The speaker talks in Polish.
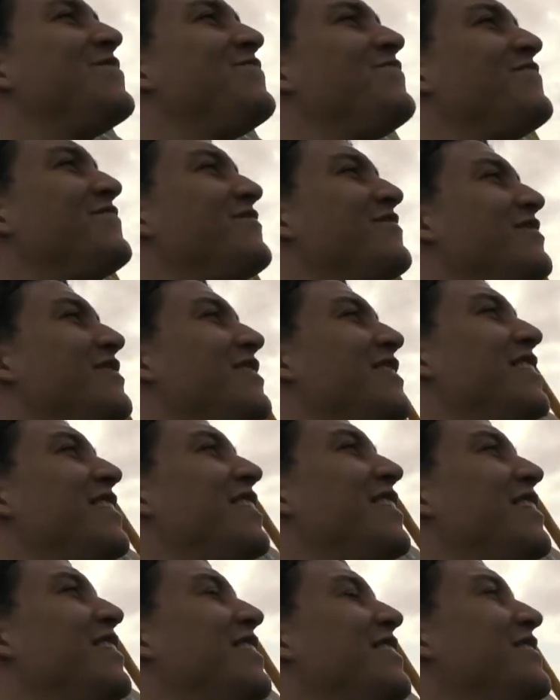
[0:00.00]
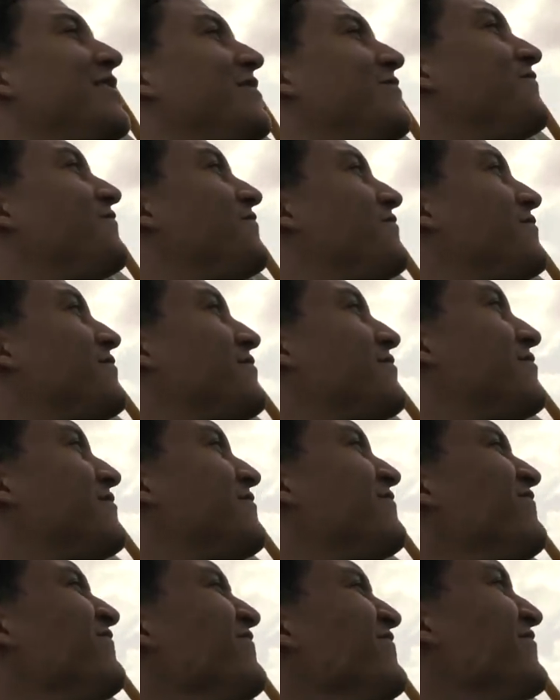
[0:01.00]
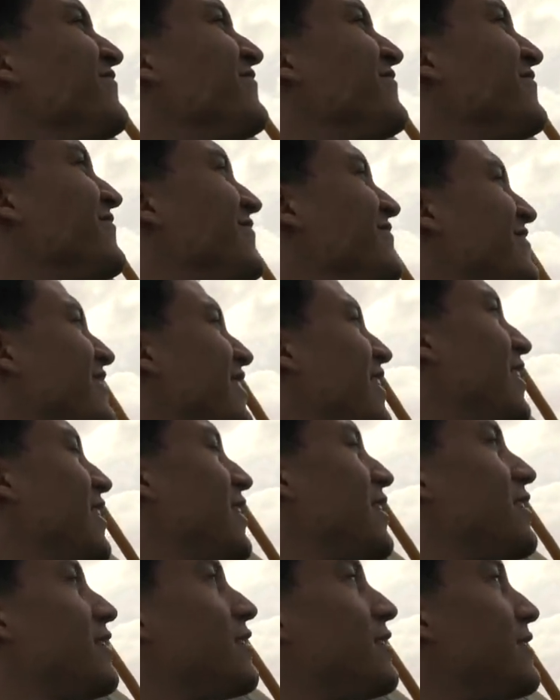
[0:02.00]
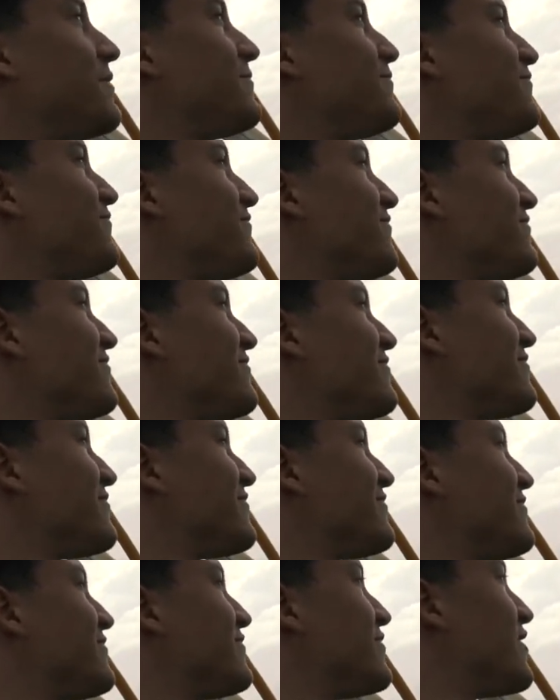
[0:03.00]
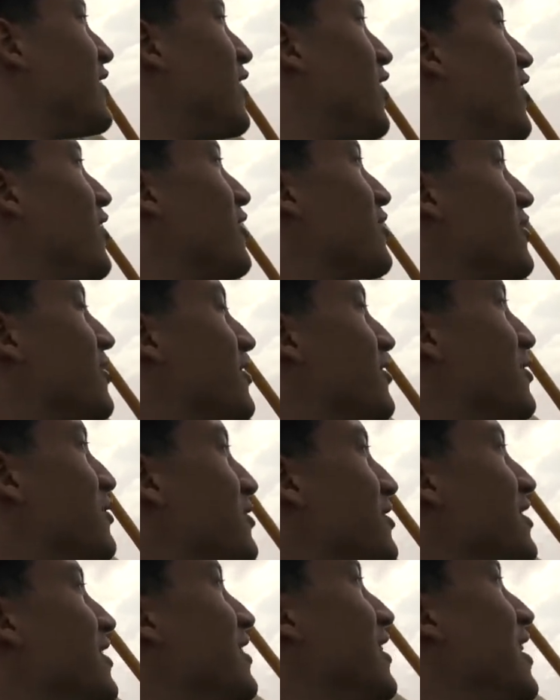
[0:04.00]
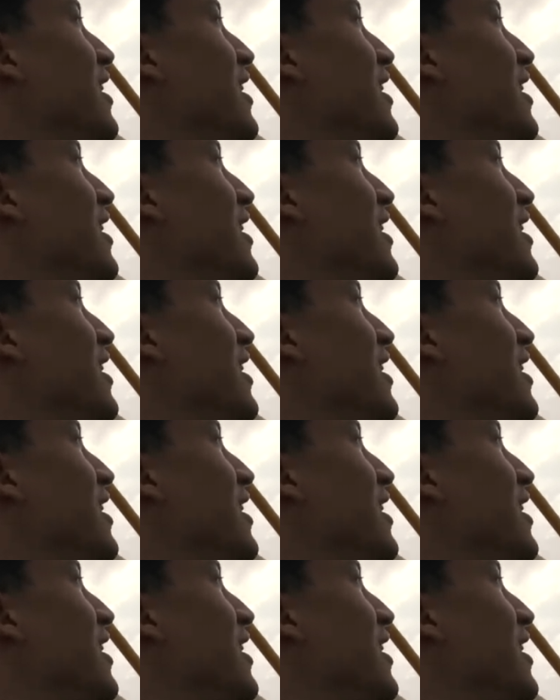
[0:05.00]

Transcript: lepiej, łatwiej dla Ciebie, mniej myśli, mniej wątpliwości, także nie ma co długo stać, o, tylko góry.